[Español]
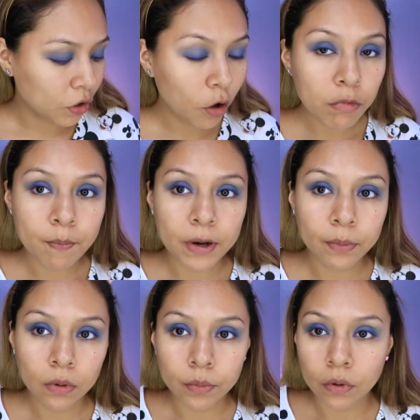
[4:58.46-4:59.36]
Tengo mi
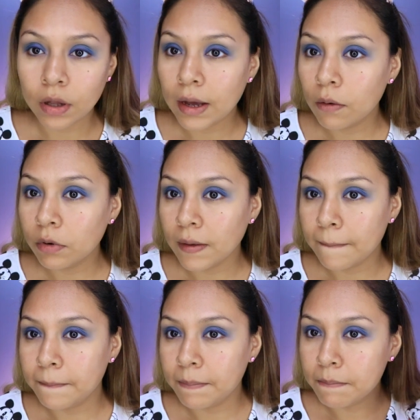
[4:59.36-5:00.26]
párpado un poco ya como
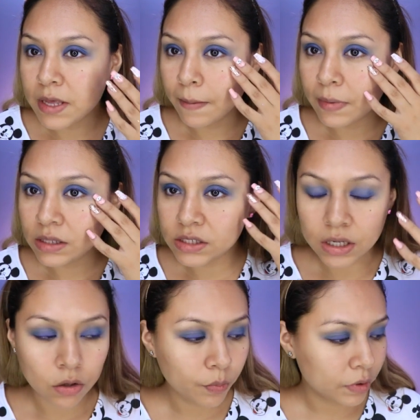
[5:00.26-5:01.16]
que bien
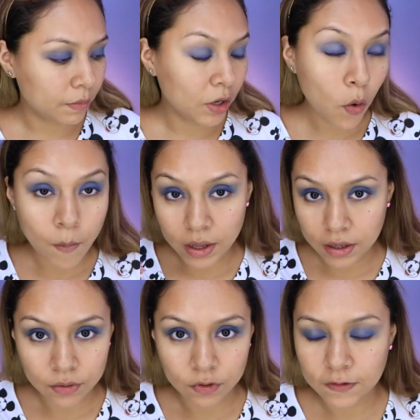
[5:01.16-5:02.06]
manchado pero menos
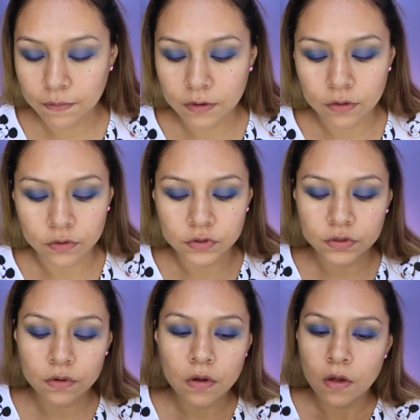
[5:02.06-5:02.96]
mal que no hice mi
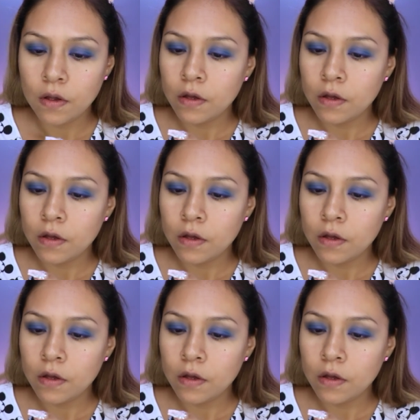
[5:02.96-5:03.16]
rostro.